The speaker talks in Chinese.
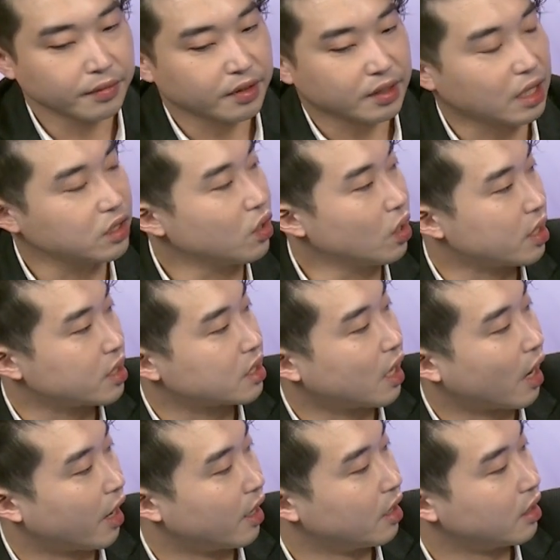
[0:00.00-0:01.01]
但重点是
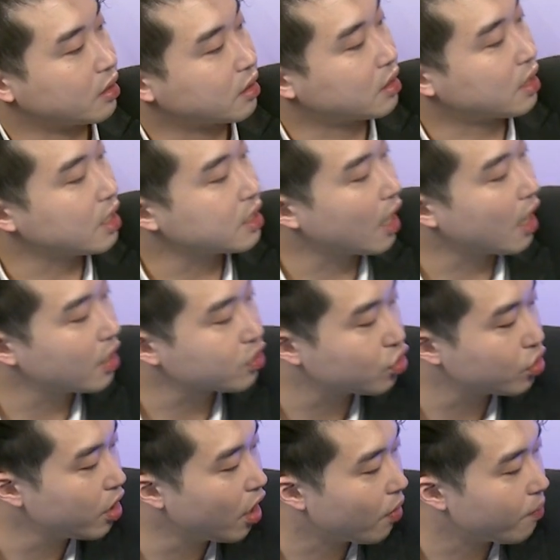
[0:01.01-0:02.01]
来了，这家
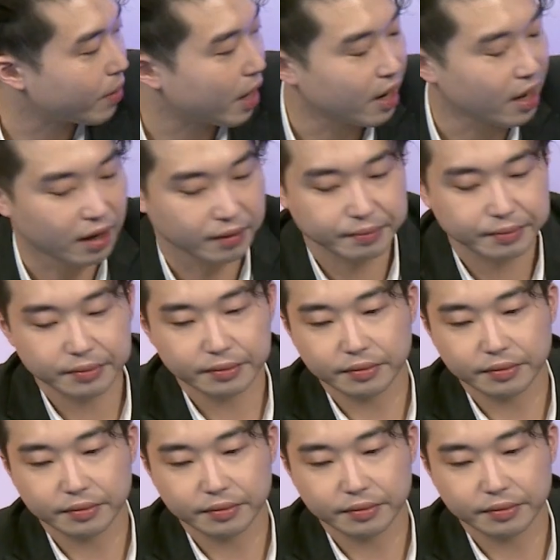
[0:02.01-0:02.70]
G O 没了，